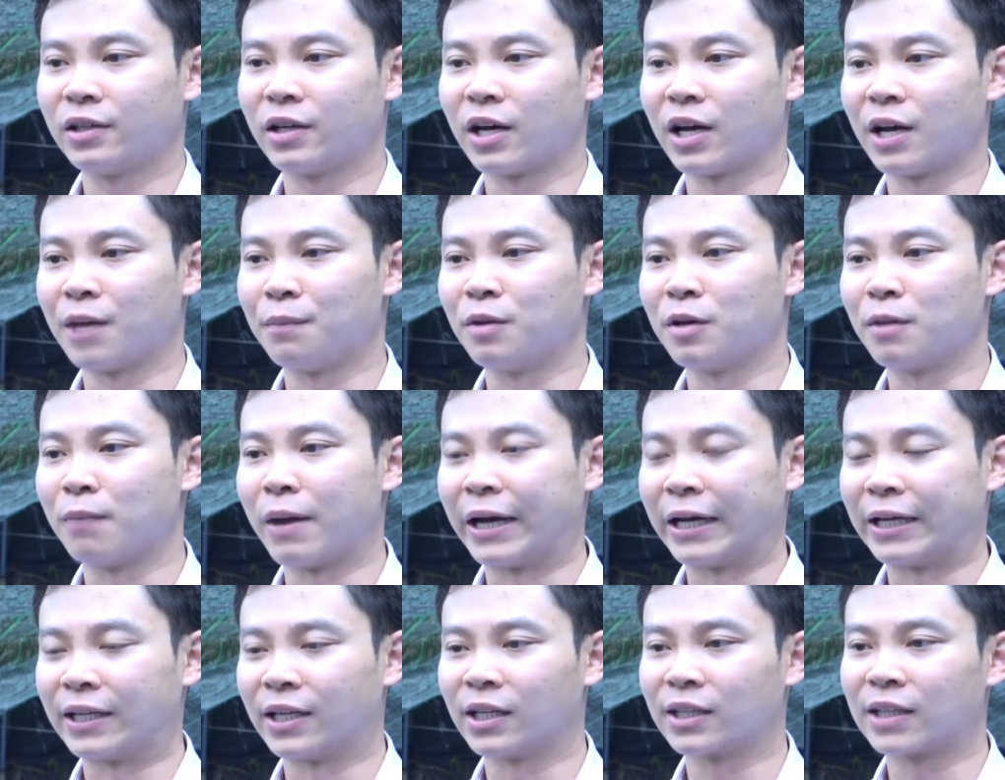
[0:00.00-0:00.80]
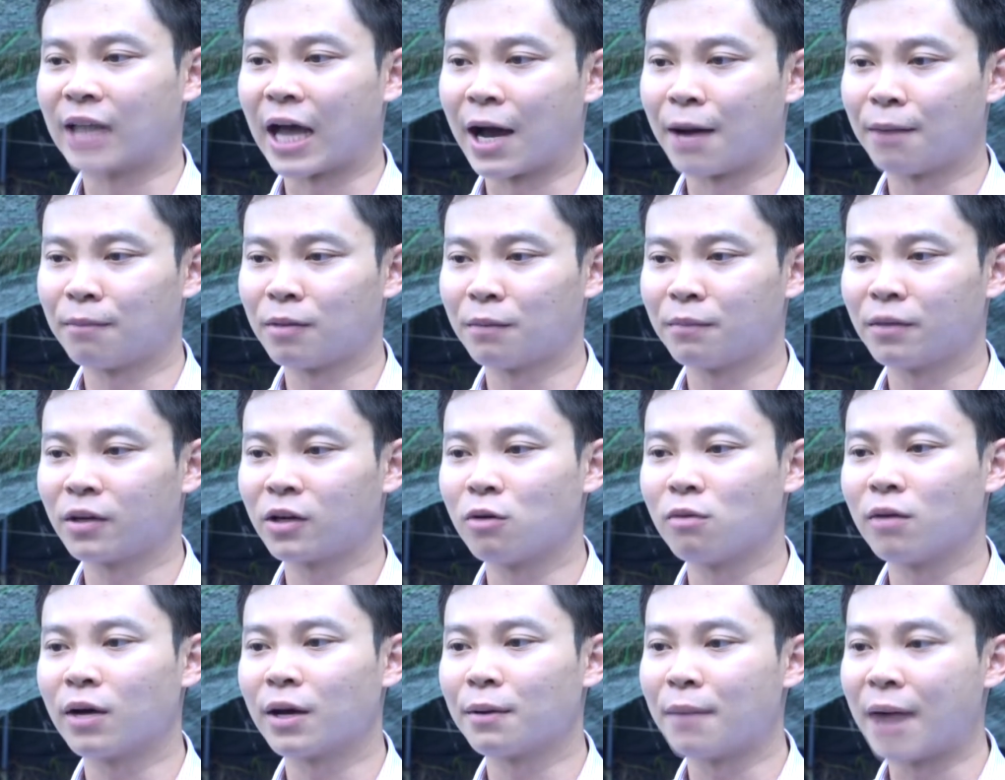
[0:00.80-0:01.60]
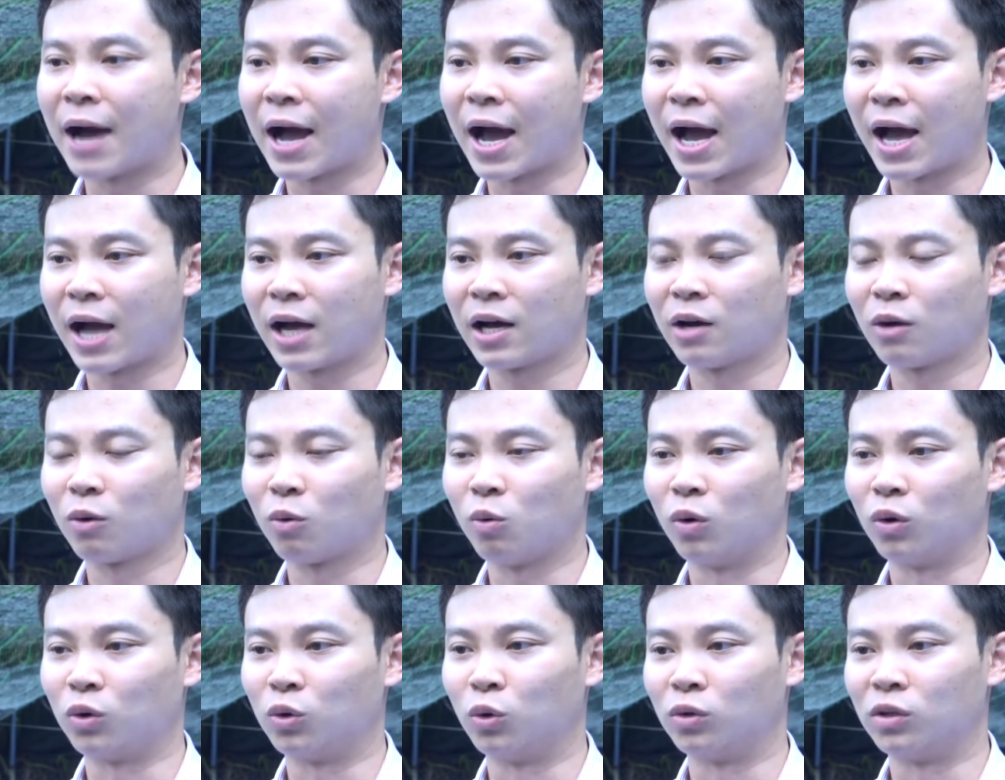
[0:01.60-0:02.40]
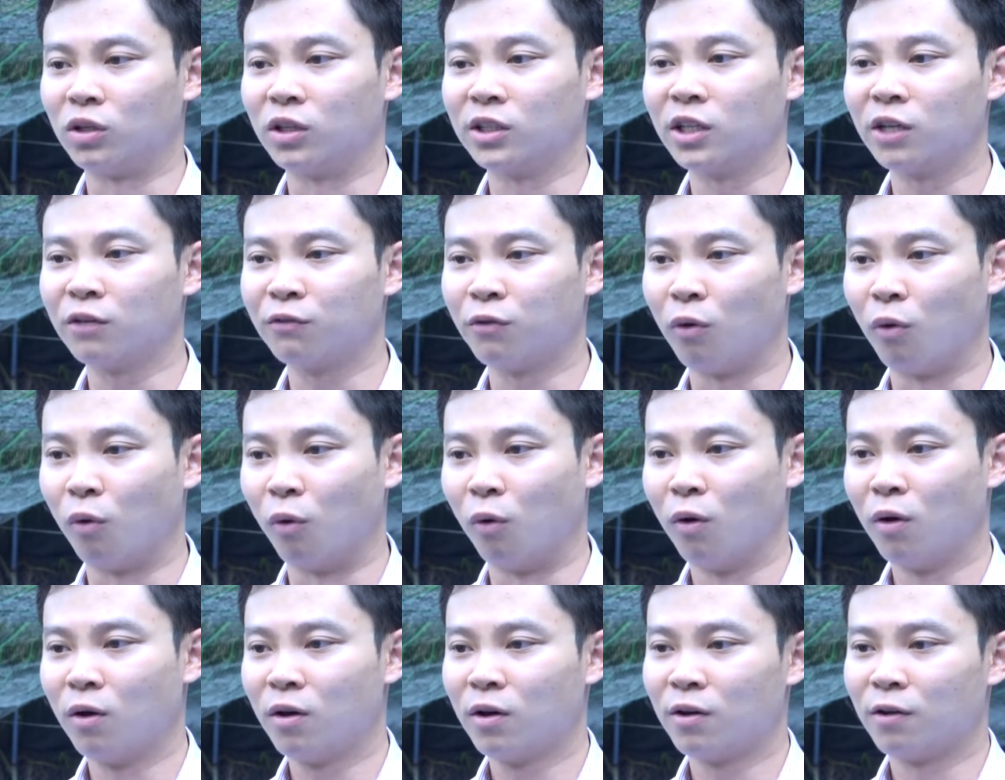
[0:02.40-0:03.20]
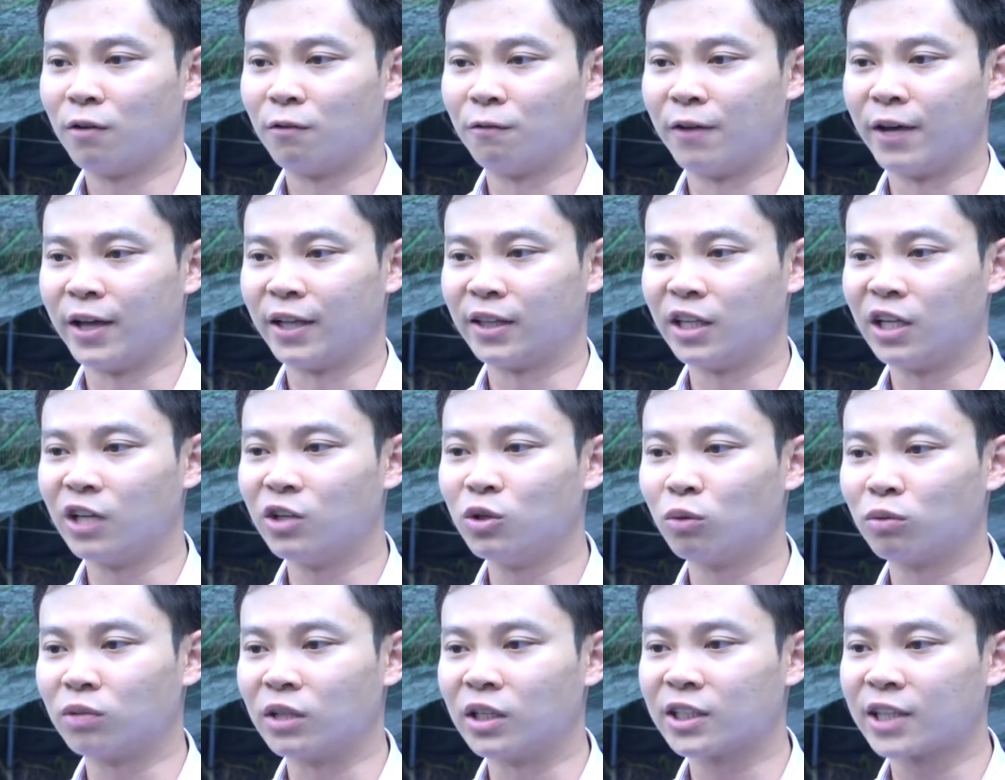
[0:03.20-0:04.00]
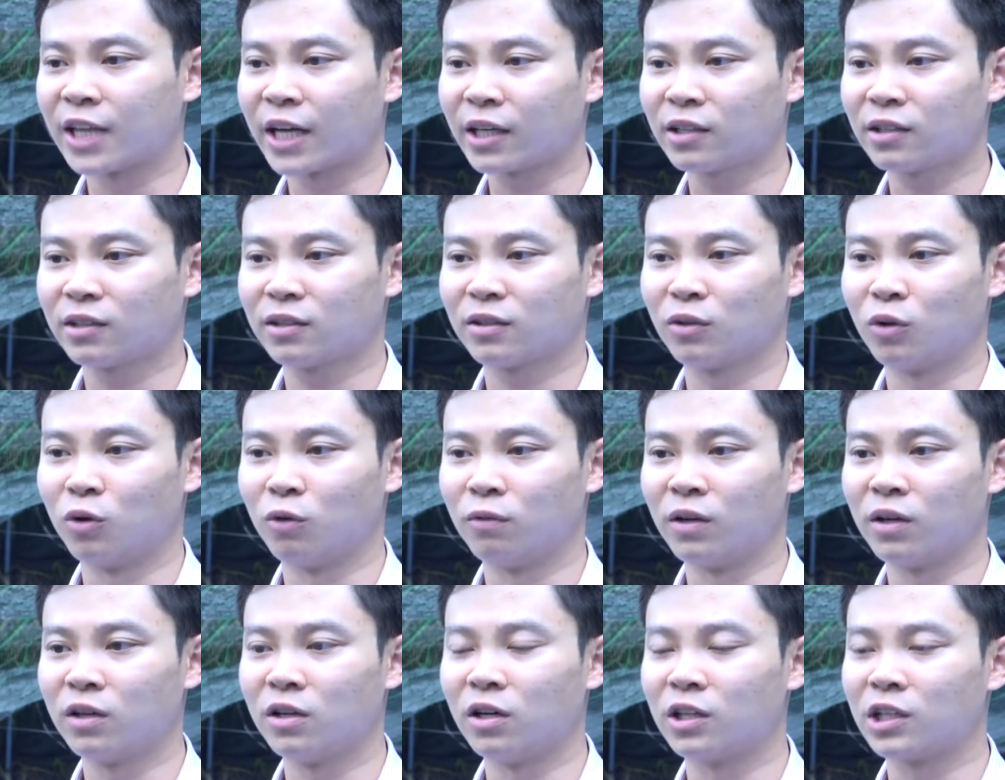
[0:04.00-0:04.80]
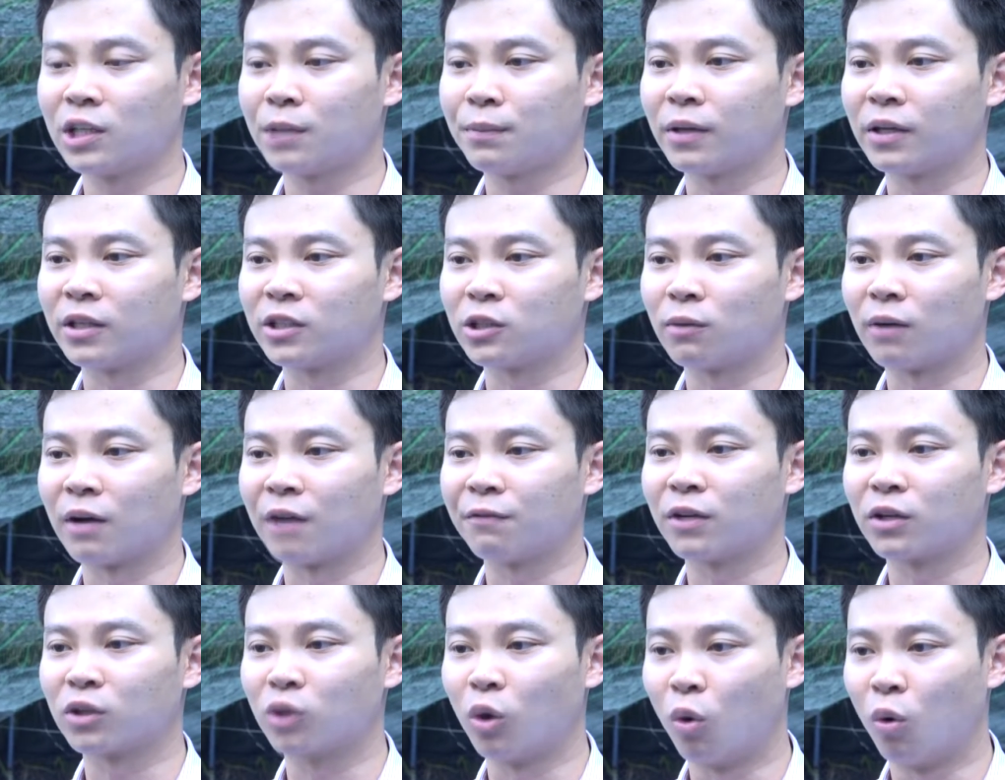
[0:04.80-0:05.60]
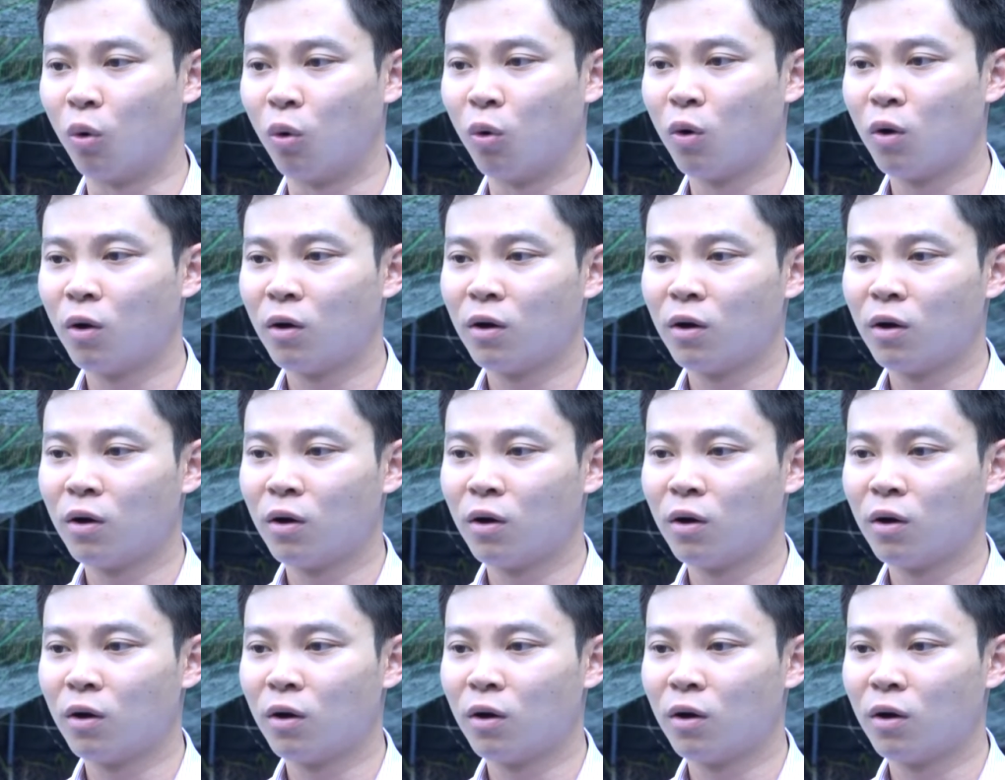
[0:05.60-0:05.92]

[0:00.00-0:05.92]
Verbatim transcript: ngày 17 tháng 8 năm 2023 của Thủ tướng Chính phủ về tín dụng chính sách đối với người chấp hành xong án phạt tù